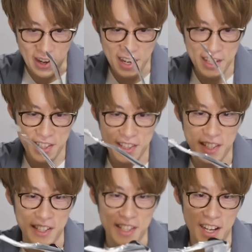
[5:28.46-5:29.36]
ん入っ
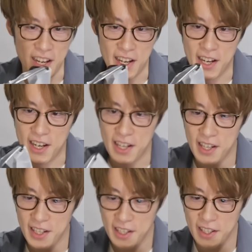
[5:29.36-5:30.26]
てんな。
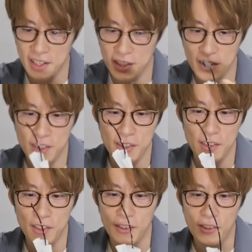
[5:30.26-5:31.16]

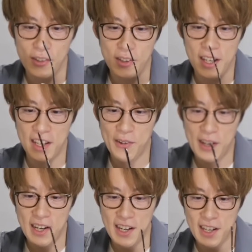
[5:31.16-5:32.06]
これ
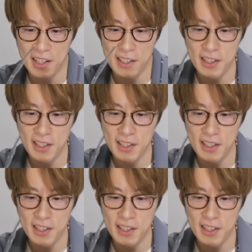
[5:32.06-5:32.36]
は